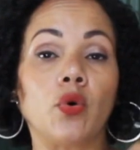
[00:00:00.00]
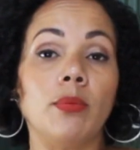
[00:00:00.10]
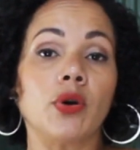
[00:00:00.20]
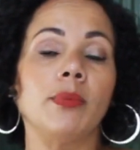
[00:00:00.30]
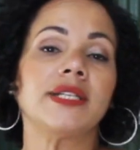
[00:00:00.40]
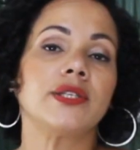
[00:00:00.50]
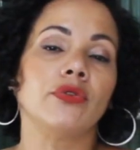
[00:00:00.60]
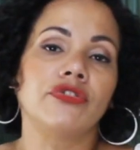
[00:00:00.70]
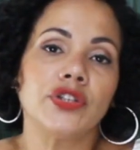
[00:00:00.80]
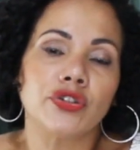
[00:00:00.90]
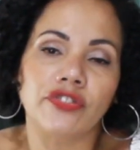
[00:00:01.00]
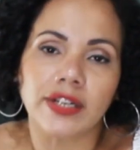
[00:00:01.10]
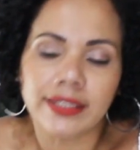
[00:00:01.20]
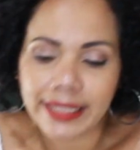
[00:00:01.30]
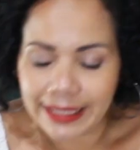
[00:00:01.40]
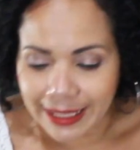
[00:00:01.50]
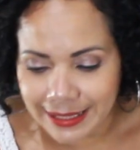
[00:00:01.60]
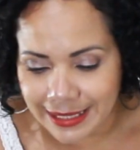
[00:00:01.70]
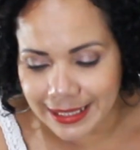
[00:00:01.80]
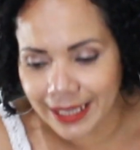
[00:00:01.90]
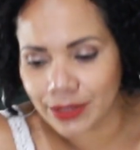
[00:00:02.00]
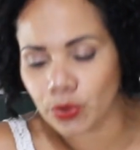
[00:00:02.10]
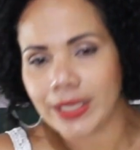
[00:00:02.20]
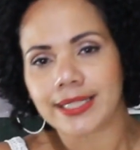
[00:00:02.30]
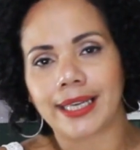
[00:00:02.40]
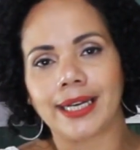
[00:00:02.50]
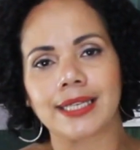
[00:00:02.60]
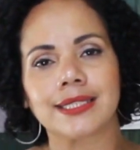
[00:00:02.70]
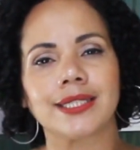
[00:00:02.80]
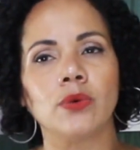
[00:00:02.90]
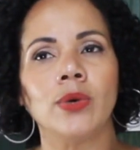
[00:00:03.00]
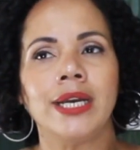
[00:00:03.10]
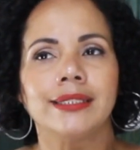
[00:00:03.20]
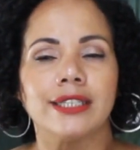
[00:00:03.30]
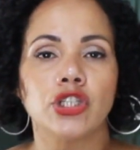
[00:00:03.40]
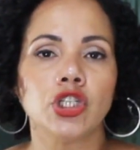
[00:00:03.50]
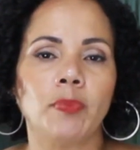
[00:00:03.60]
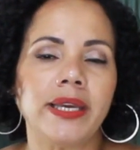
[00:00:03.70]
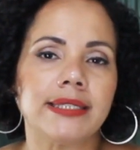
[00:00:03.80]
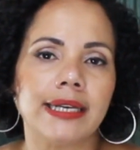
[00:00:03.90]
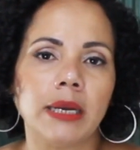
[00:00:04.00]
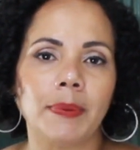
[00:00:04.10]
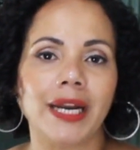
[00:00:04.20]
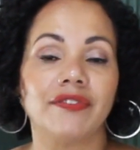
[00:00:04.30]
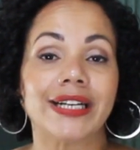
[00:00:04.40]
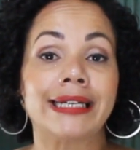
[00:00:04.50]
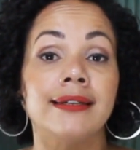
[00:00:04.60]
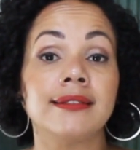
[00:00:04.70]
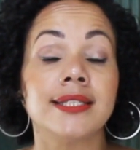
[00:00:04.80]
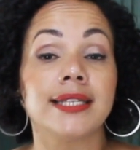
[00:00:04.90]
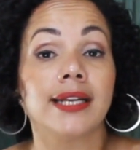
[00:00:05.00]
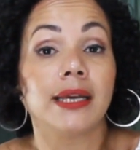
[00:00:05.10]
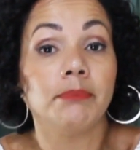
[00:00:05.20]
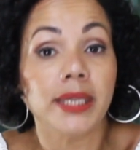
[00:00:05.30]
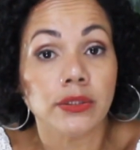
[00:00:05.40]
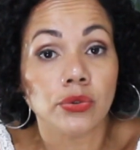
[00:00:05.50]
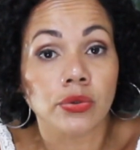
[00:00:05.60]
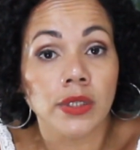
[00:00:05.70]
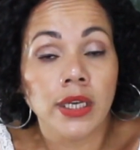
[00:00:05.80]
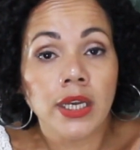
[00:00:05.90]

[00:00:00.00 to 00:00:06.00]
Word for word: Bom, como eu comecei o vídeo falando, é engraçado essa relação da gente pensar na palavra cancelamento